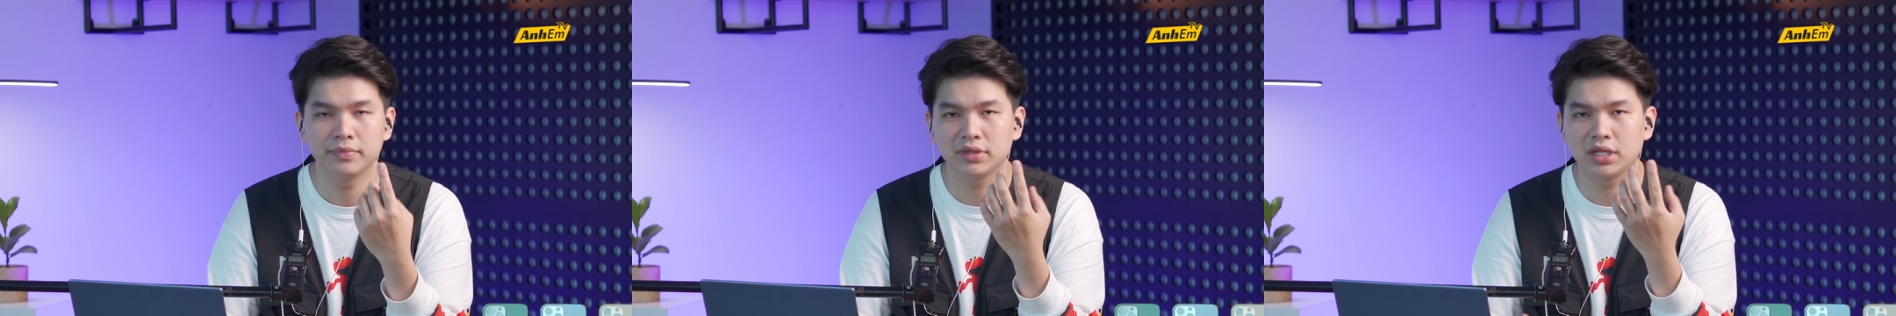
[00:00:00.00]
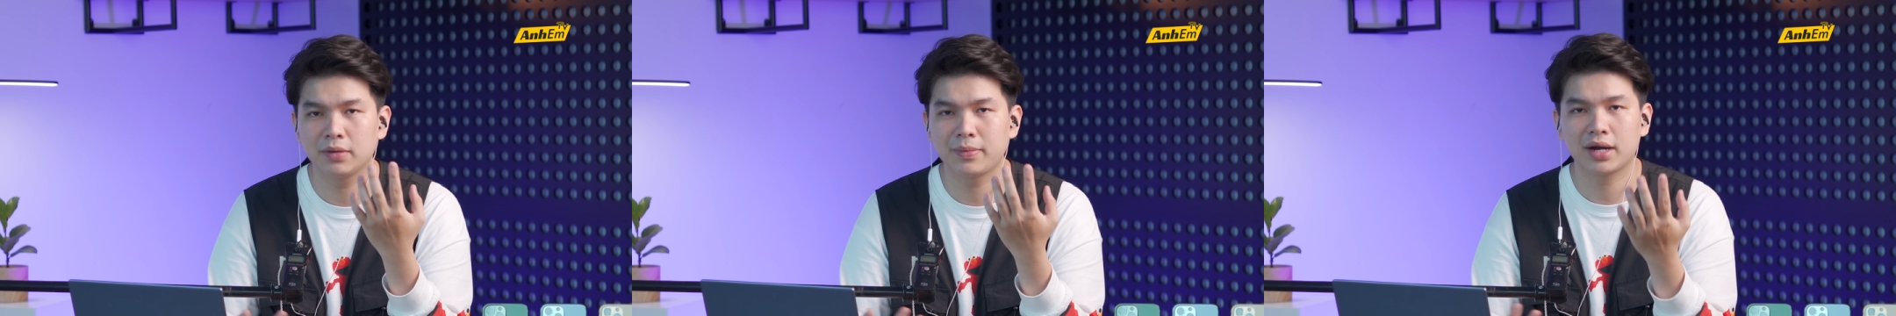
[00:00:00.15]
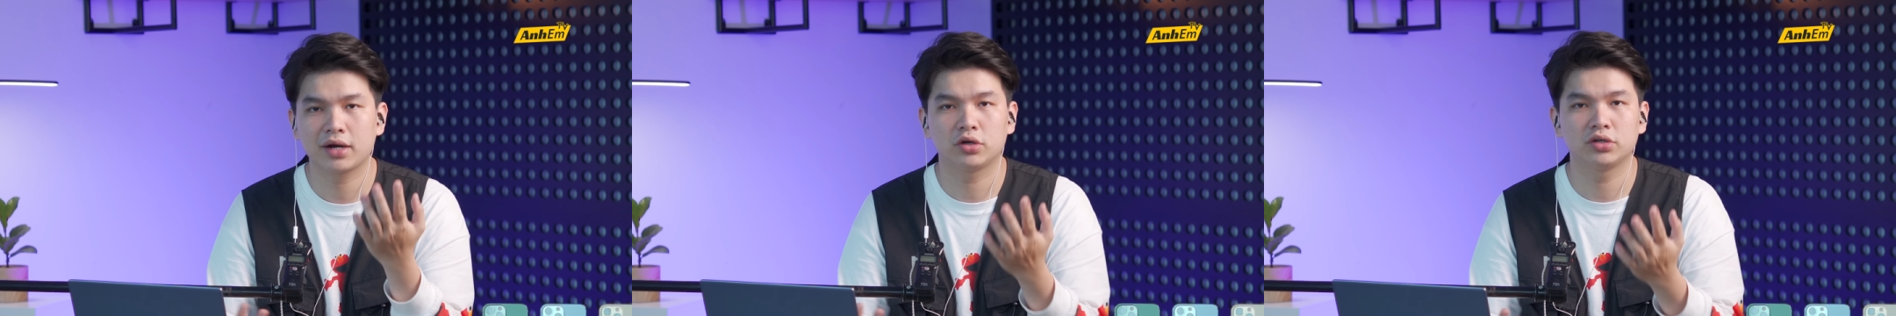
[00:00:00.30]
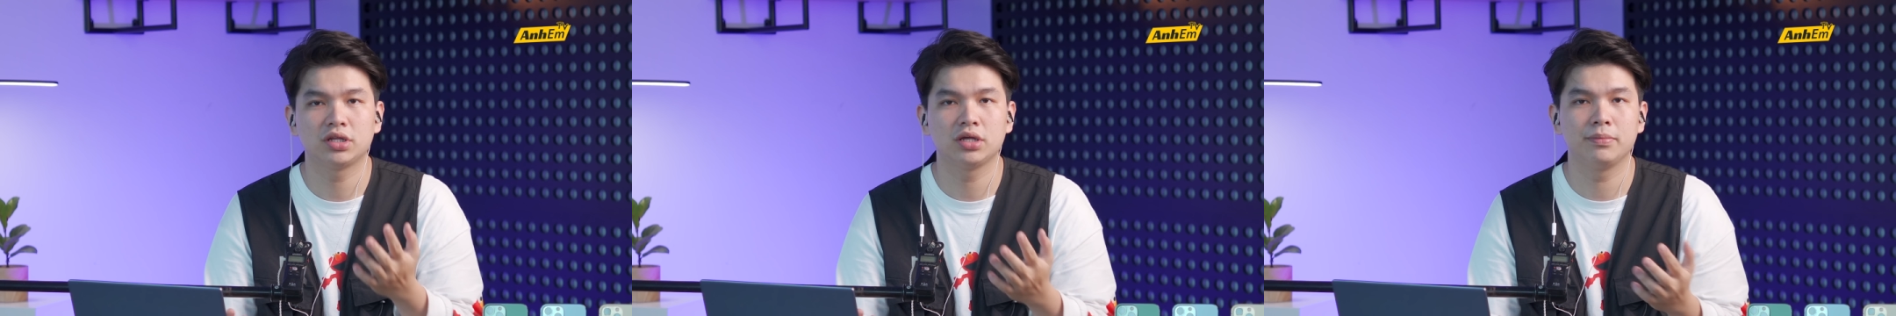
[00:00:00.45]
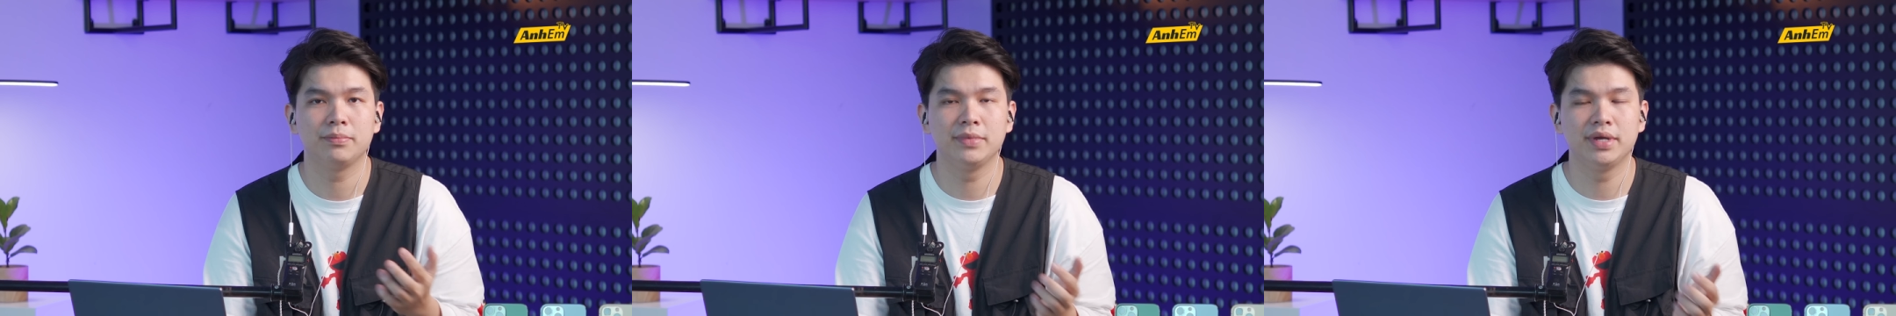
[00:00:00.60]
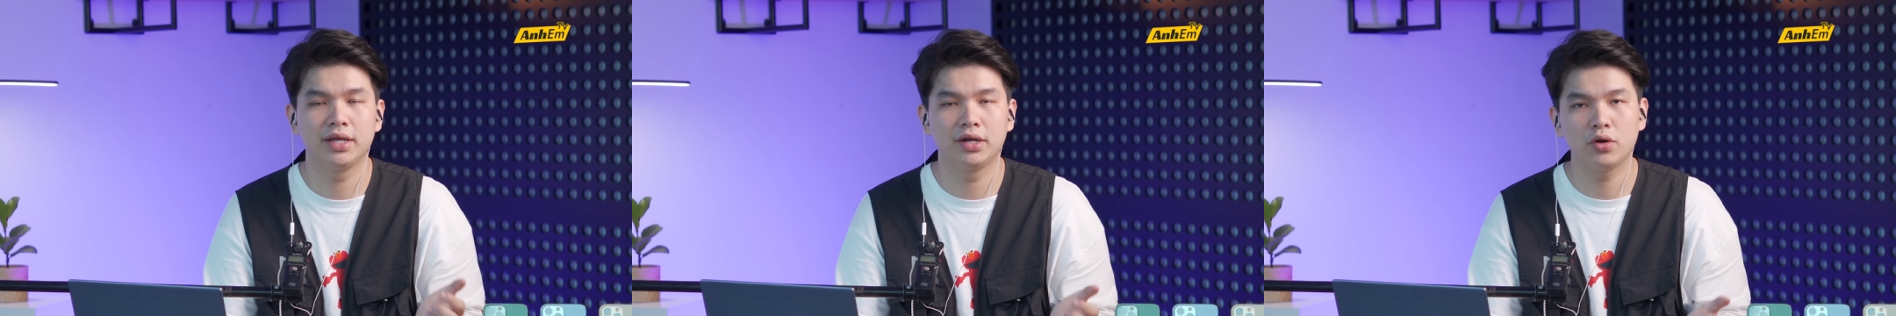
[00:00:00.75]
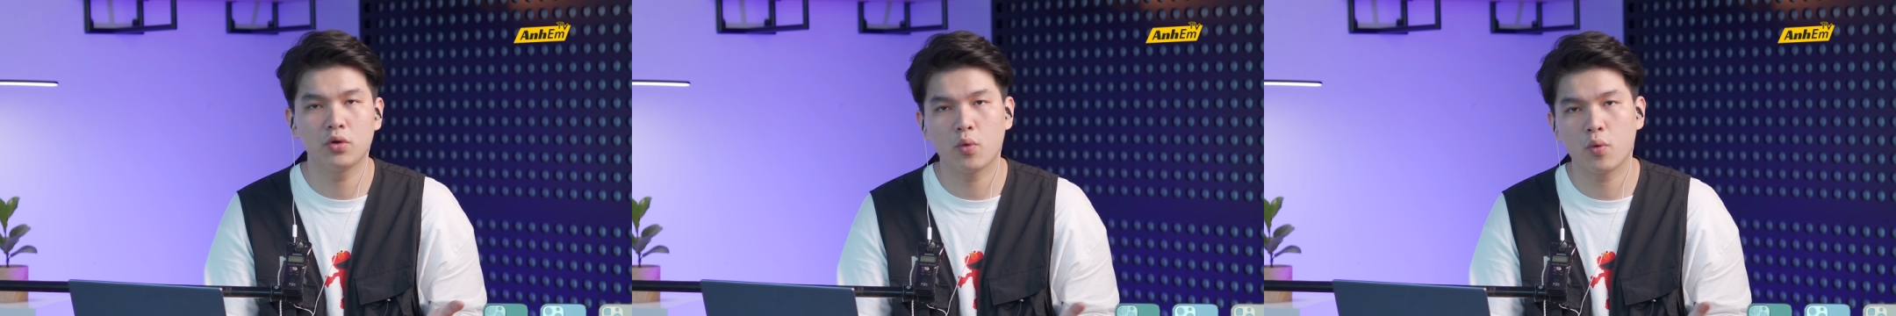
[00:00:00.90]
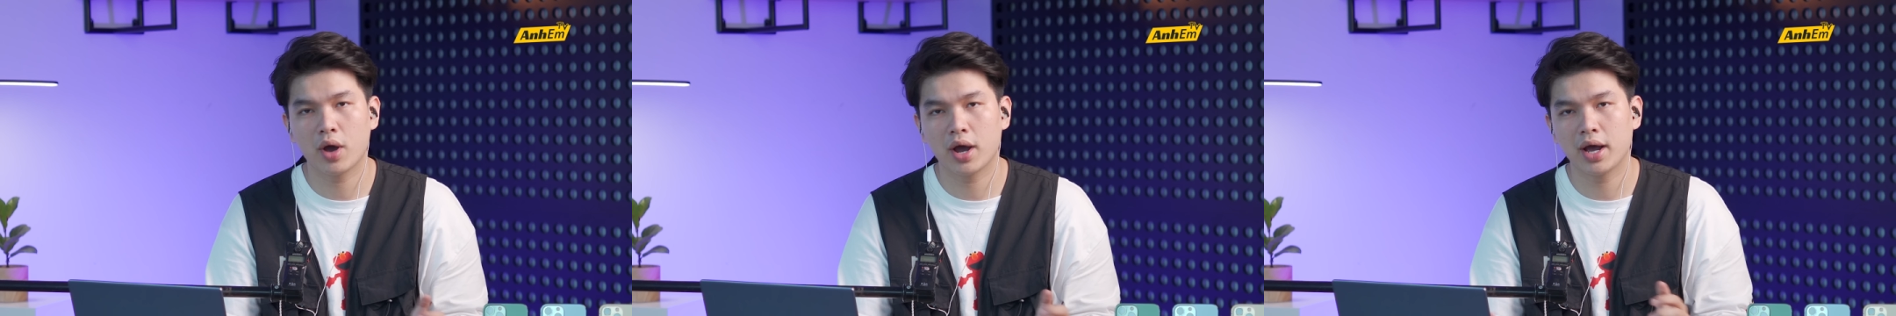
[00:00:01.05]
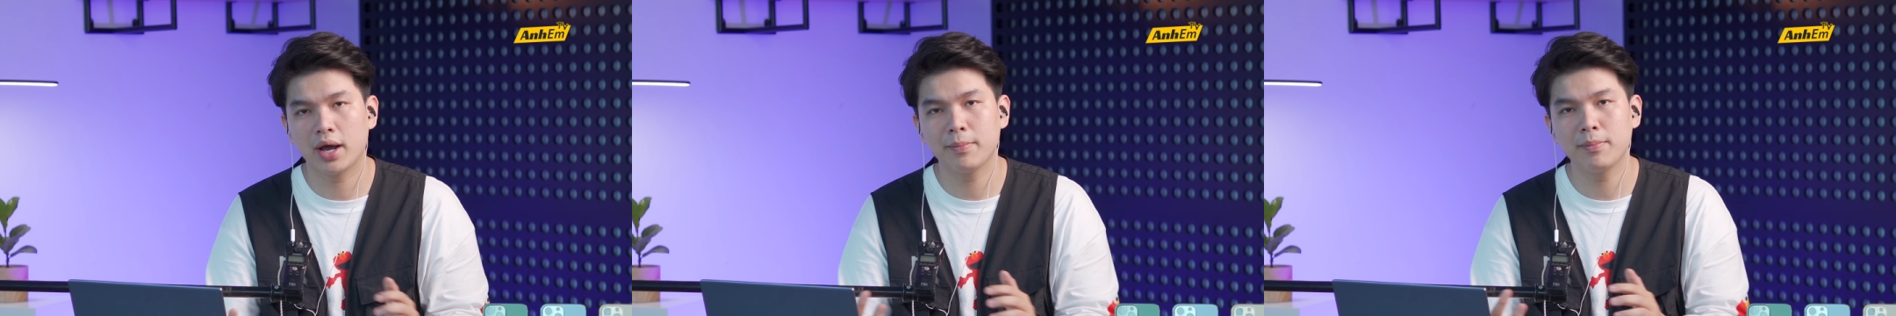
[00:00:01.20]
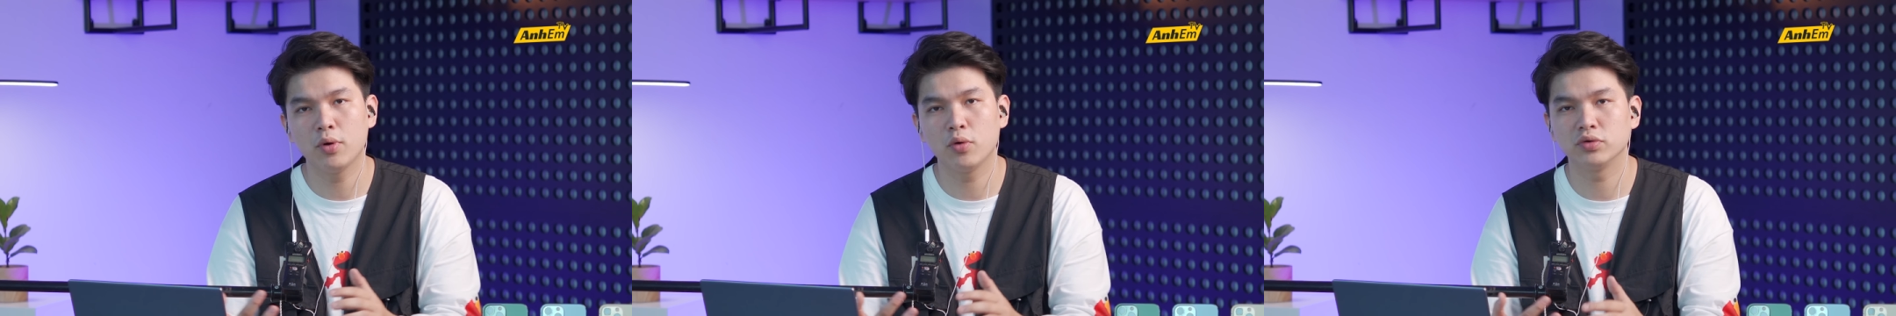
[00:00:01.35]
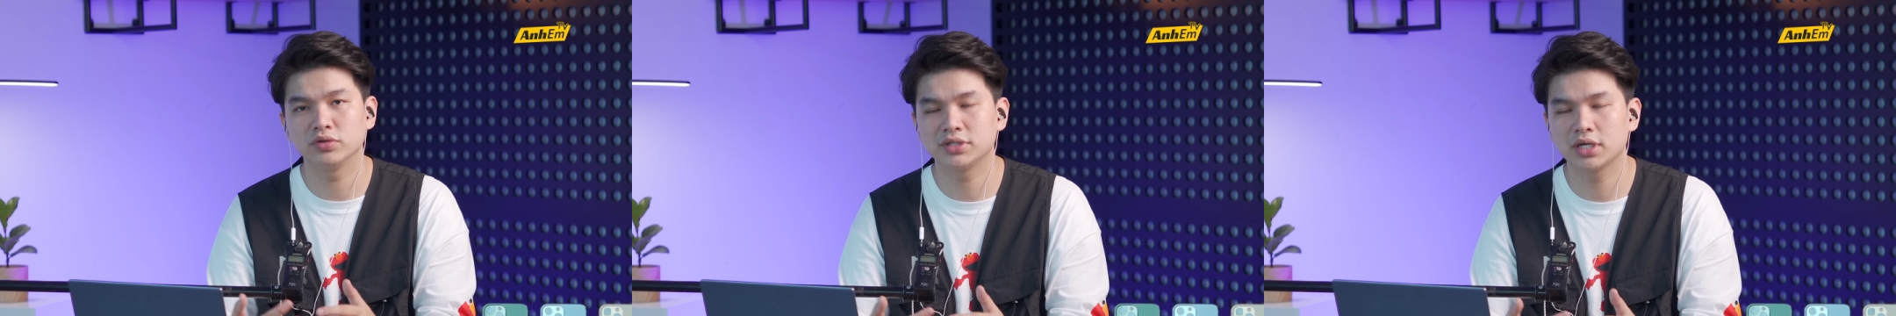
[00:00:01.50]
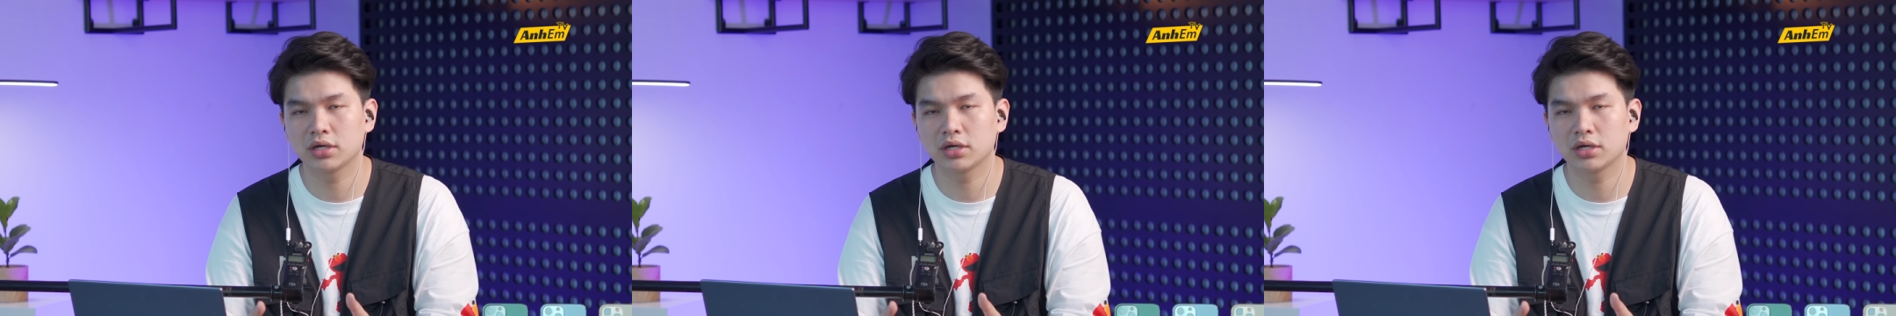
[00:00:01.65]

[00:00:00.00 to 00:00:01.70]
thì bạn có thể biến hóa màu